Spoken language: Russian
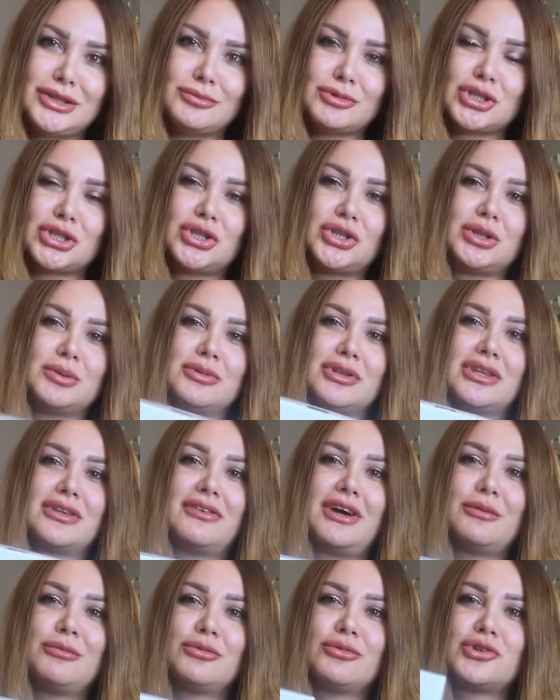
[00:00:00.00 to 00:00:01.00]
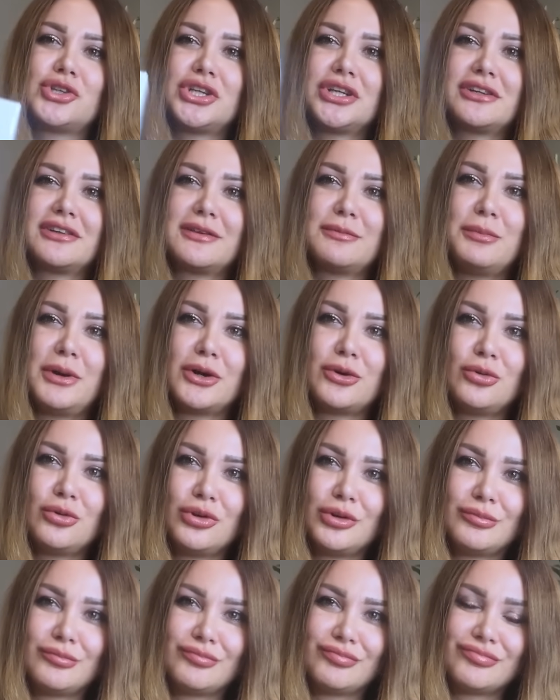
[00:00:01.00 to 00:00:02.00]
мы что-нибудь с вами уже
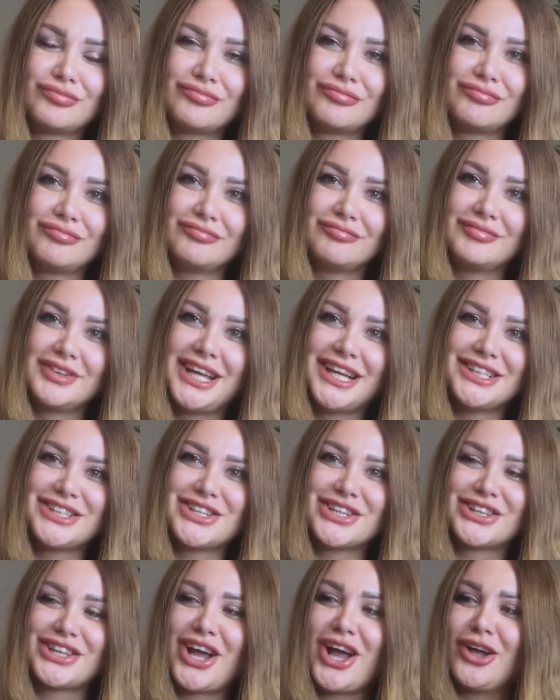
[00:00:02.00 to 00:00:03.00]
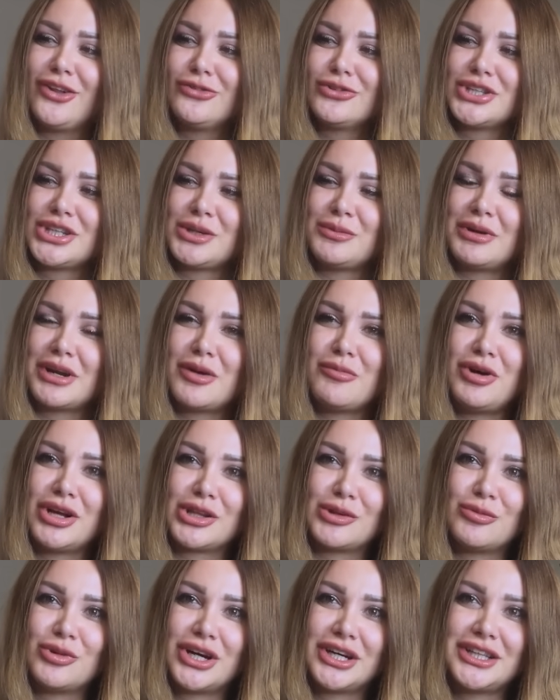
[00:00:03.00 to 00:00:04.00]
распакуем я считаю лучшим
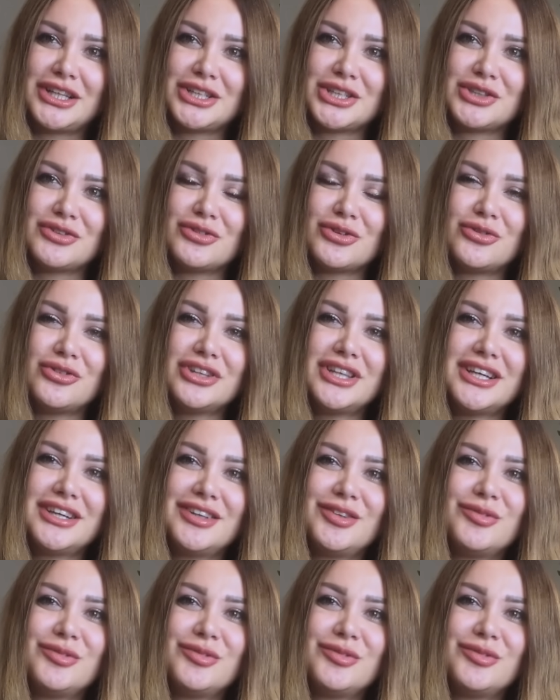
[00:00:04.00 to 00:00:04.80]
ароматом уходящего года,